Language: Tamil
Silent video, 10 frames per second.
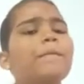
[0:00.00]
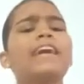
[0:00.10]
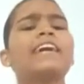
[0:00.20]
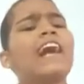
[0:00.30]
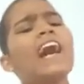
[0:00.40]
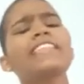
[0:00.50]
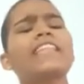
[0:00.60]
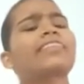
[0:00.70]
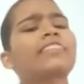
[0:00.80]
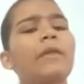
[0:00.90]

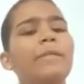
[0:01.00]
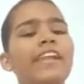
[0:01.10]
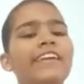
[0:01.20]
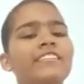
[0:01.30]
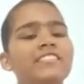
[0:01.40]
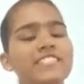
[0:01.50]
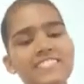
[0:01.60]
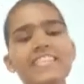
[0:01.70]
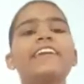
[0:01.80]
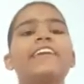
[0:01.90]
மங்காத தமிழென்று
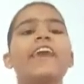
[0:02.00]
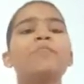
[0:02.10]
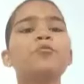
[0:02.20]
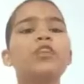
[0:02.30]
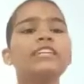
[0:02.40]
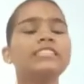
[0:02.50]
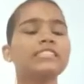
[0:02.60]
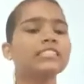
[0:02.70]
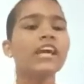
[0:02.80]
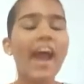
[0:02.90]
சங்கே முழங்கு